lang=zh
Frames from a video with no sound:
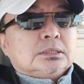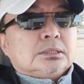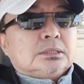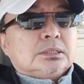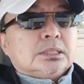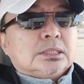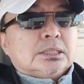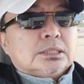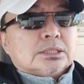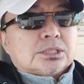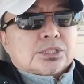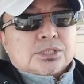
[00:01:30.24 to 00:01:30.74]

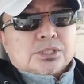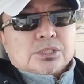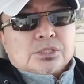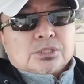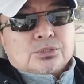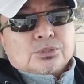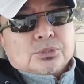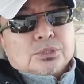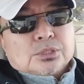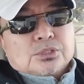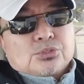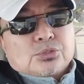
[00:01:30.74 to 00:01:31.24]
这个是
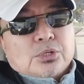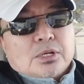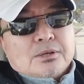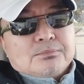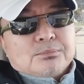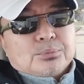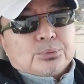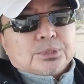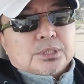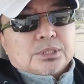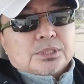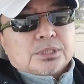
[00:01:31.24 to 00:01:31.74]
说
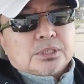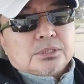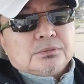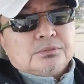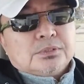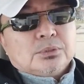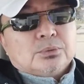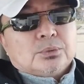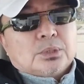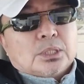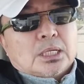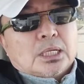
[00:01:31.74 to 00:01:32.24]
川普呢，是因
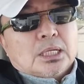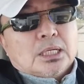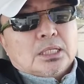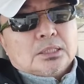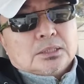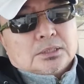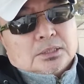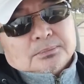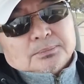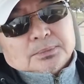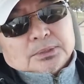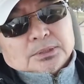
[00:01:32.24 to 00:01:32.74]
为我看
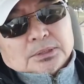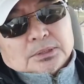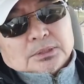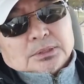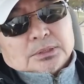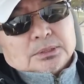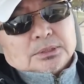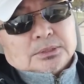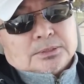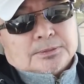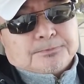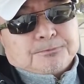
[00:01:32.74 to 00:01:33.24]
了这
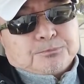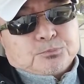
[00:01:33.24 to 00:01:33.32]
么